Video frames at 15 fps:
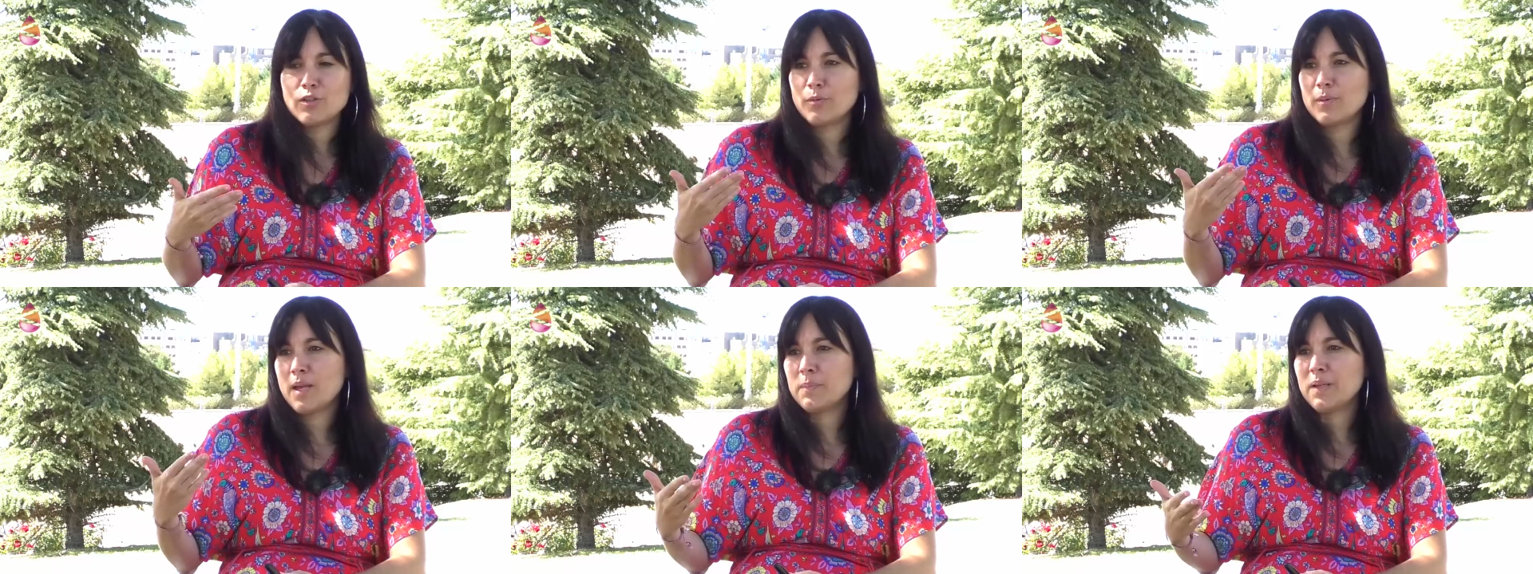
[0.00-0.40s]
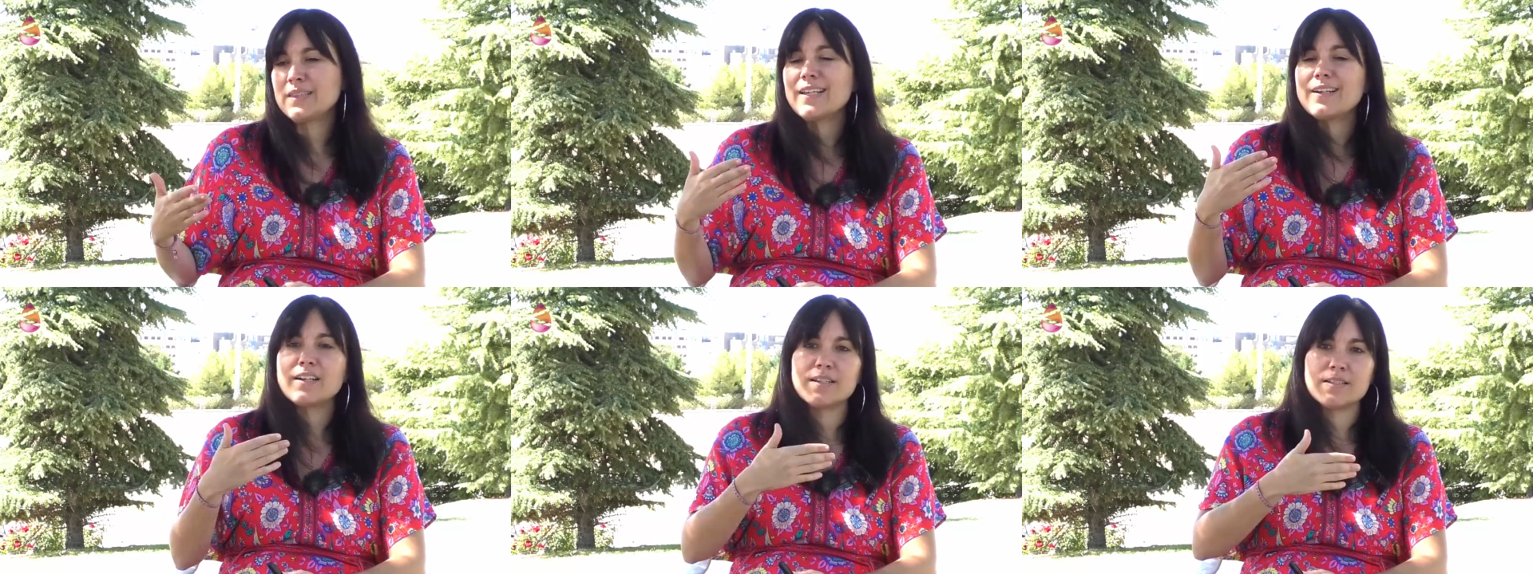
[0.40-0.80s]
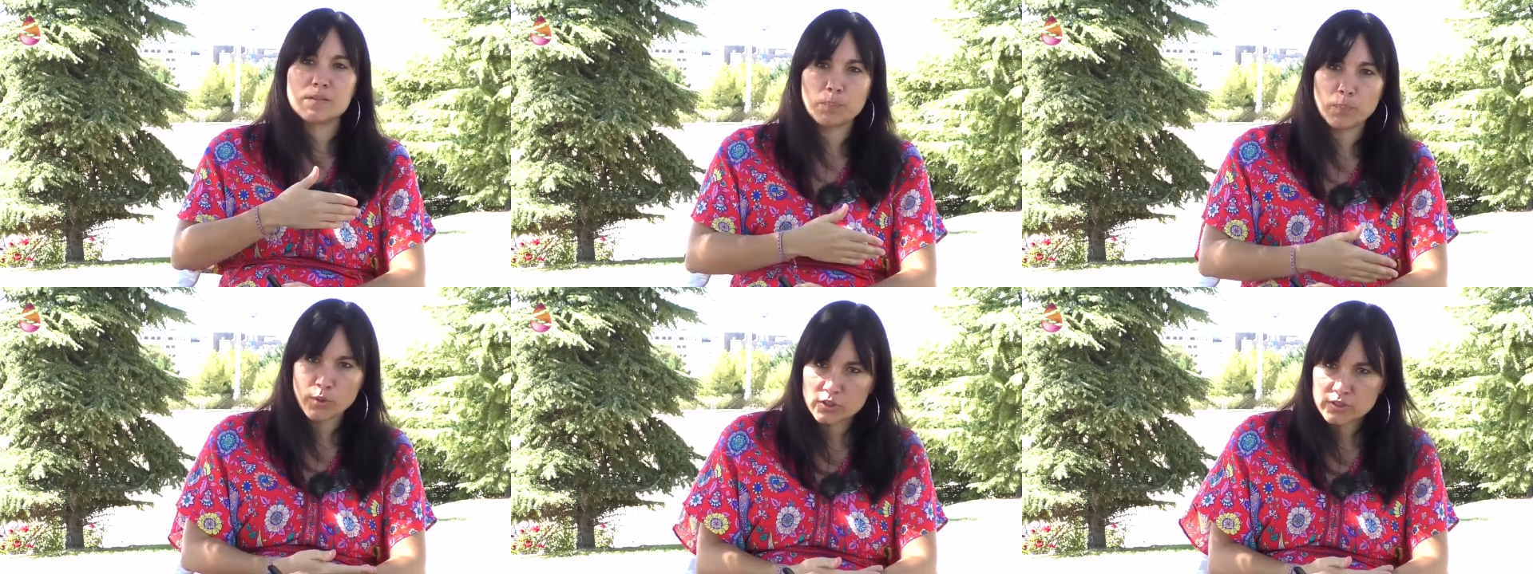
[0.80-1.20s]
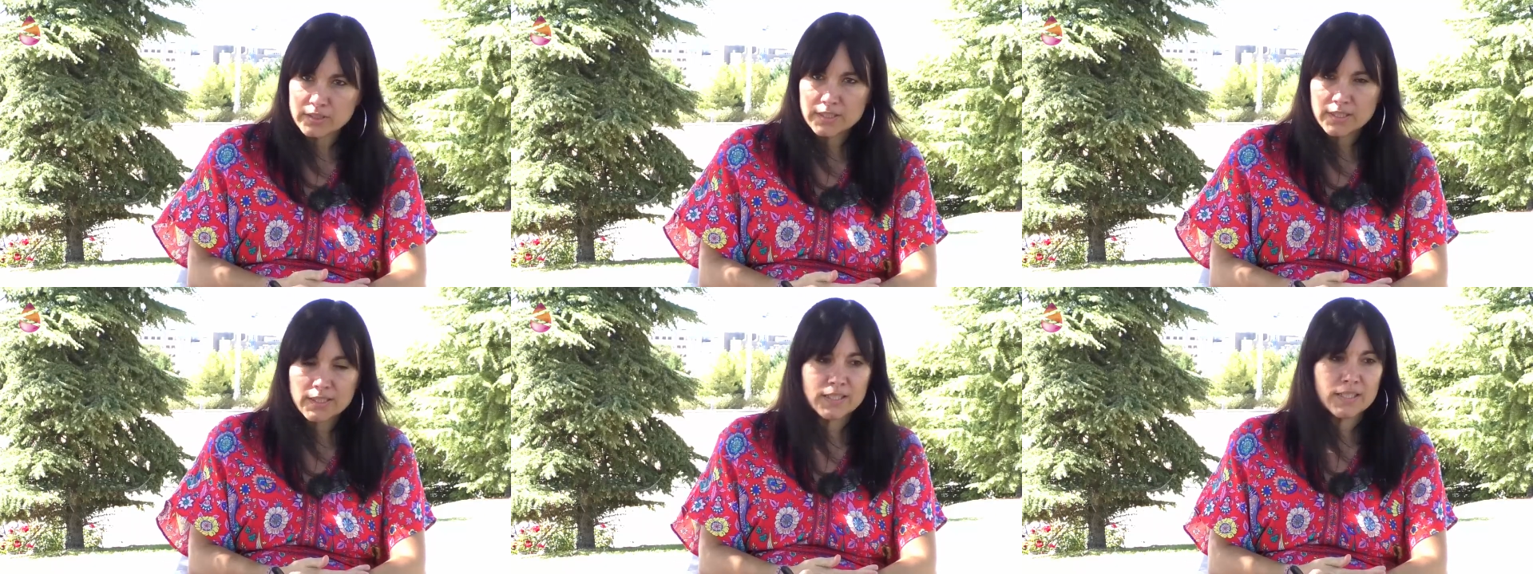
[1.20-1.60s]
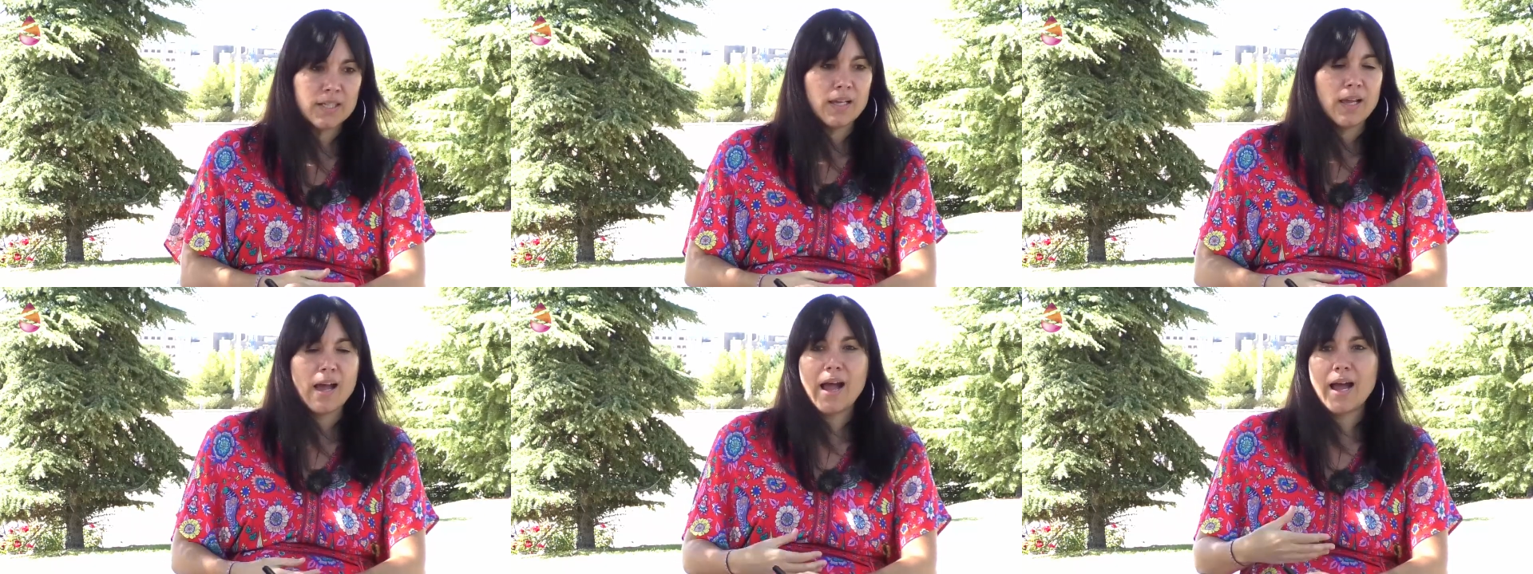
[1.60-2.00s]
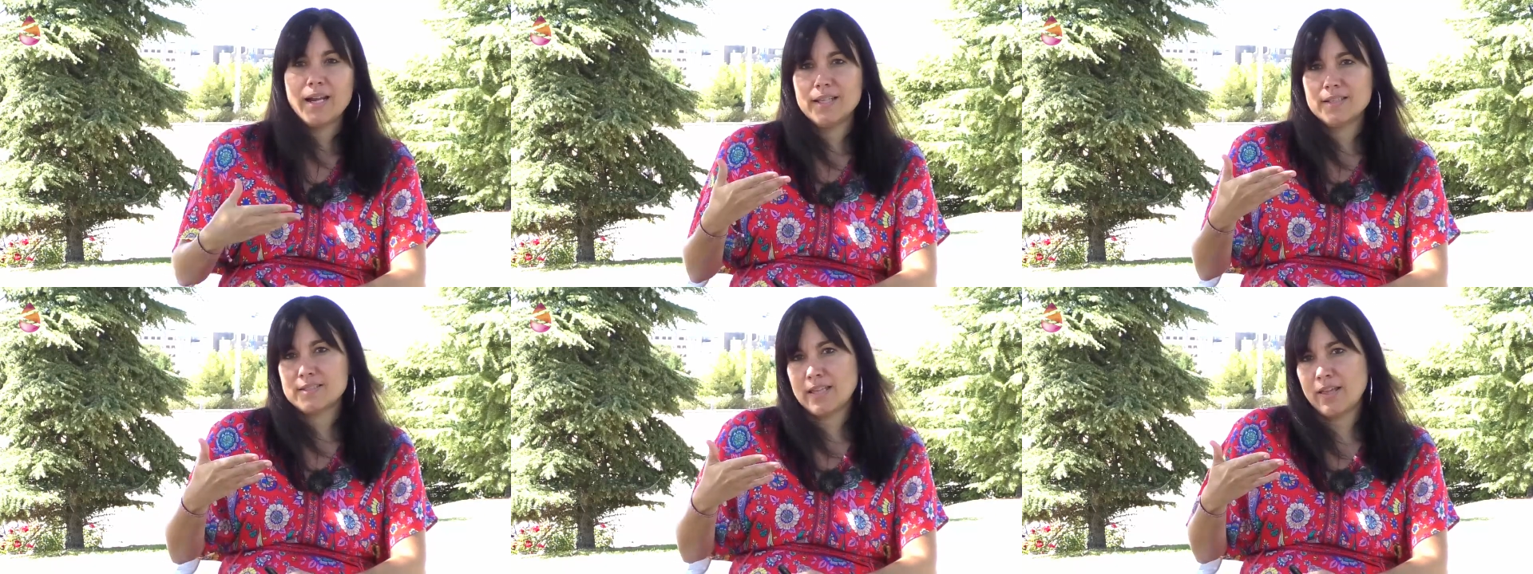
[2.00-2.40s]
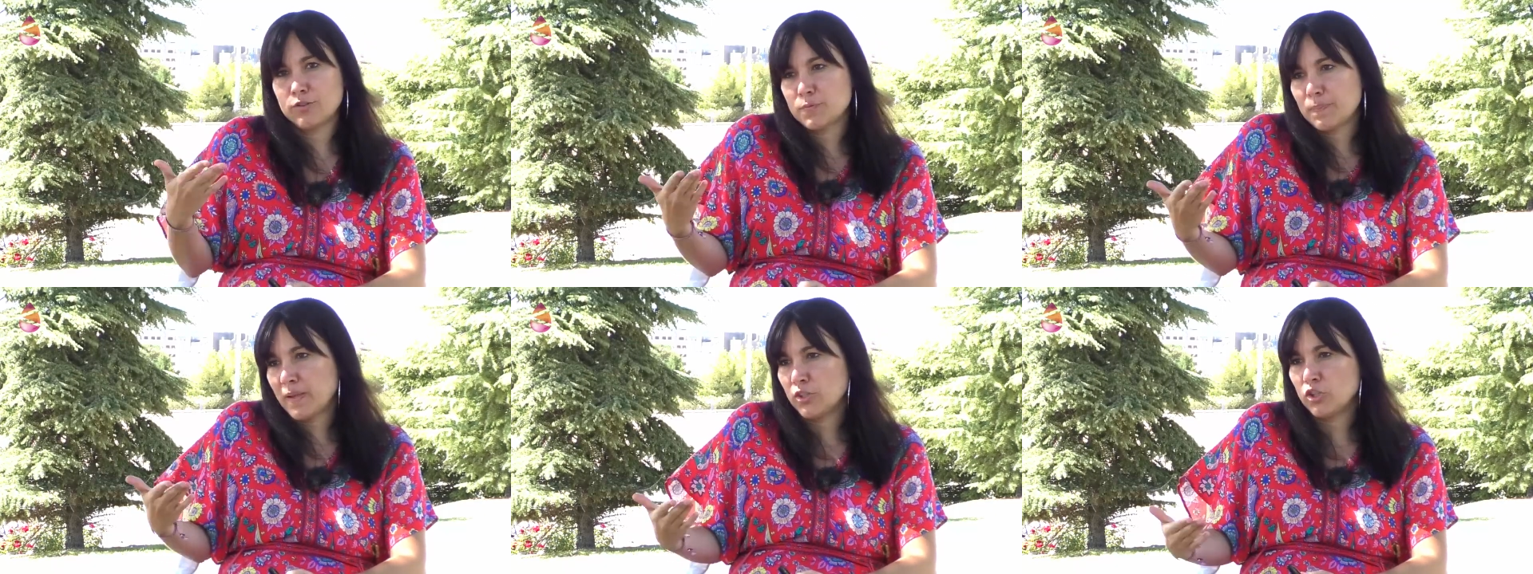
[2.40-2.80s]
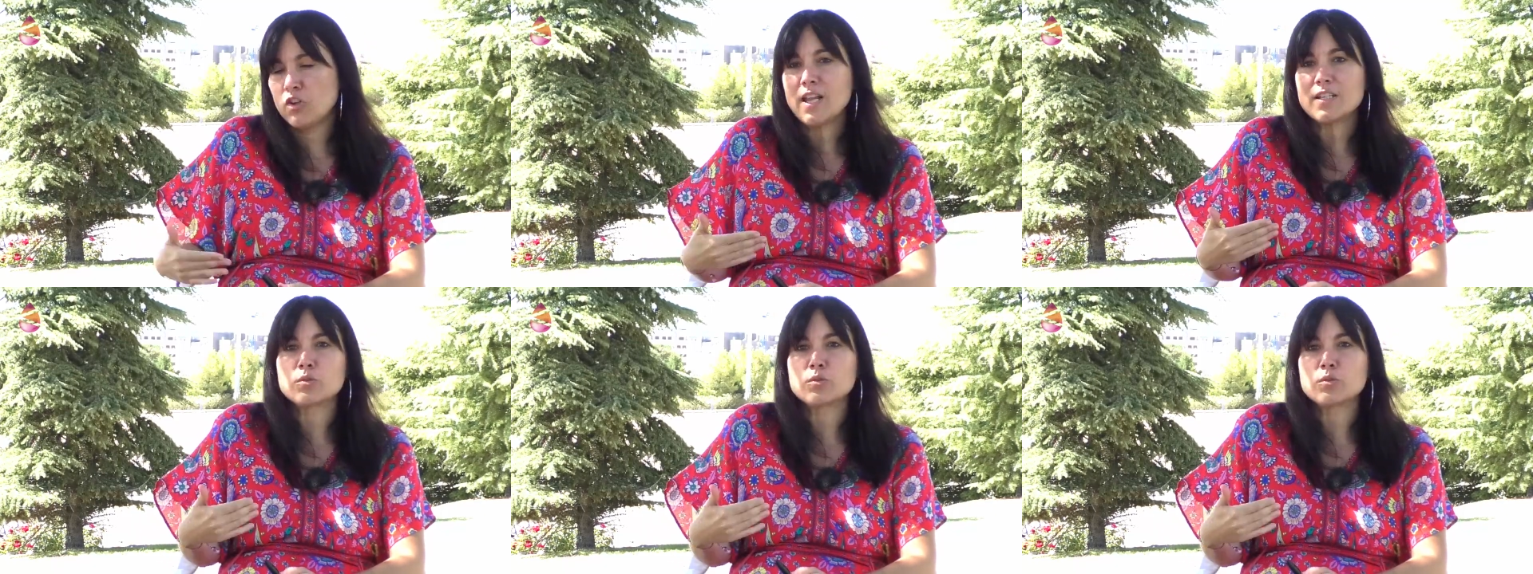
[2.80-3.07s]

y obviamente responden al Estado español,